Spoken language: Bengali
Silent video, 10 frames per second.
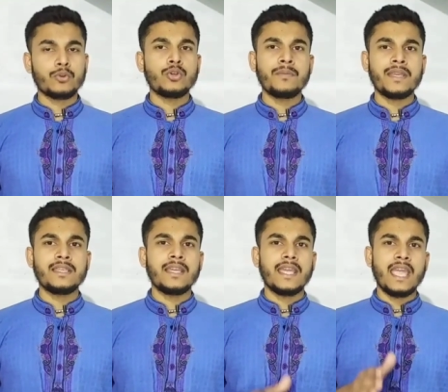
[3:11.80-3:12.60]

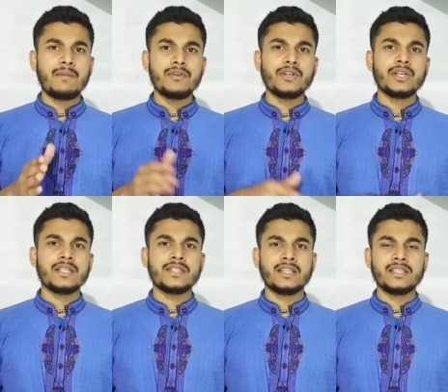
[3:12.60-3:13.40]
প্রথমেই এই
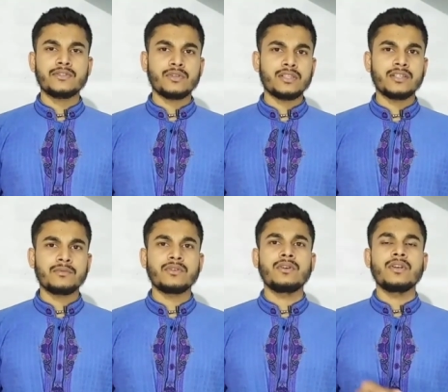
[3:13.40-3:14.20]
বিষয়টা জানতে চলে
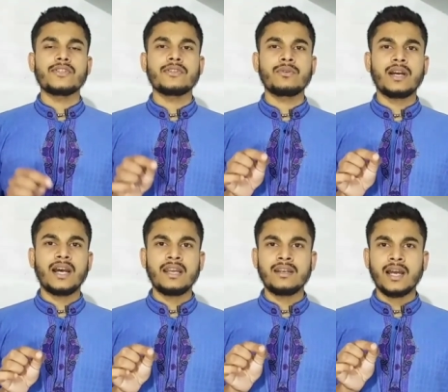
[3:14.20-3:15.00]
যাব সুরা
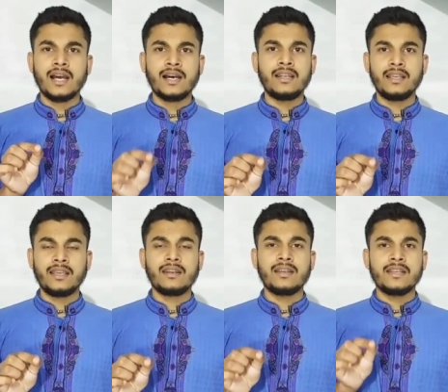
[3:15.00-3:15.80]
আর
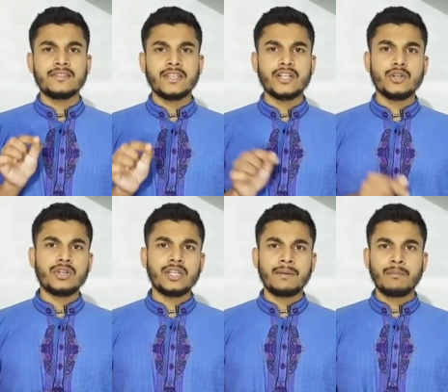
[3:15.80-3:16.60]
নাহালের
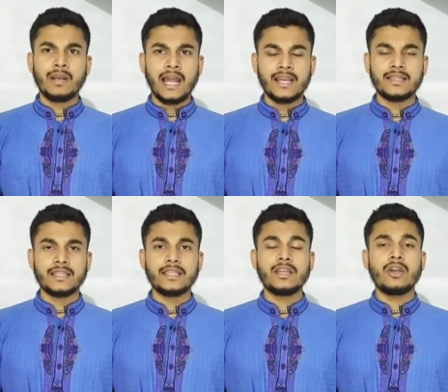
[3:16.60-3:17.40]
ছেষট্টি নম্বর
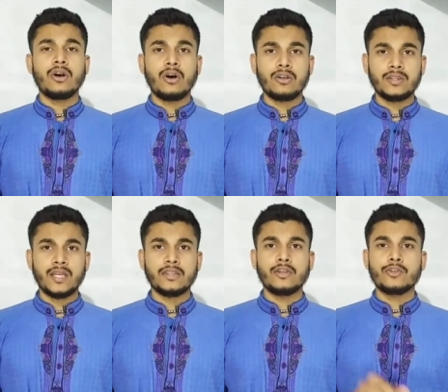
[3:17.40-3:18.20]
আয়াতে
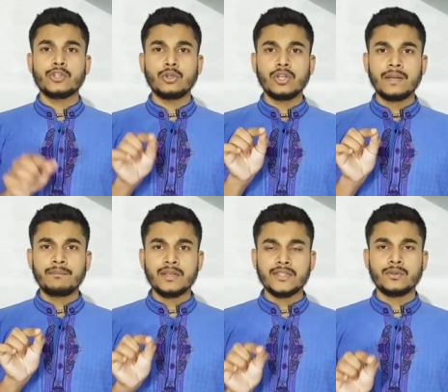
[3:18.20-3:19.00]
অর্থাৎ ষোলো
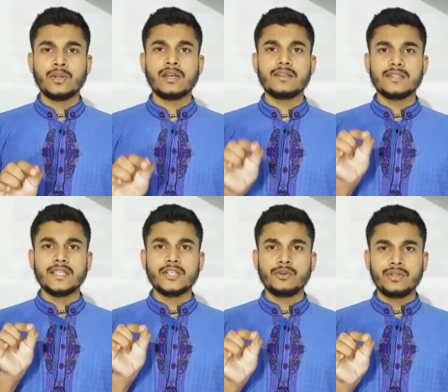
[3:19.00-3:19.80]
নম্বর সুরার
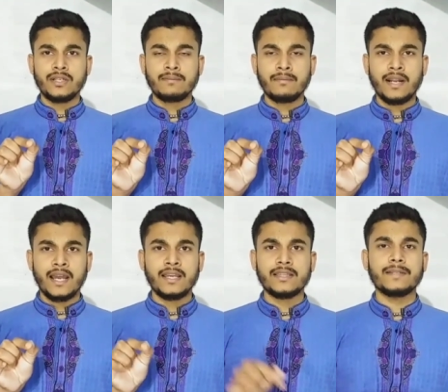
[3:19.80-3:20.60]
ছেষট্টি নম্বর
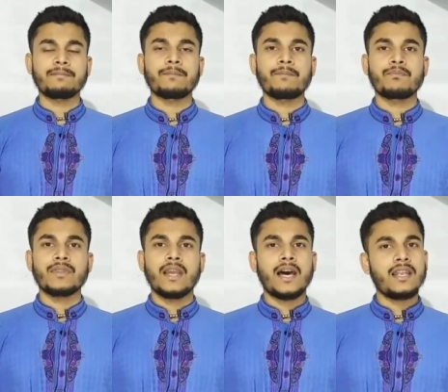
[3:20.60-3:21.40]
আয়াতে
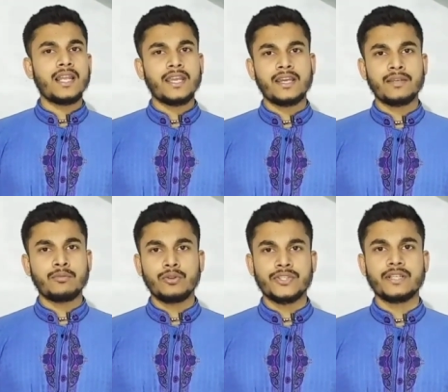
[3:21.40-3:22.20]
আল্লাহ
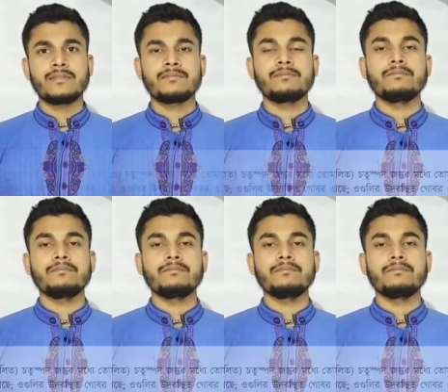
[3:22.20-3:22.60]
এখানে বলছেন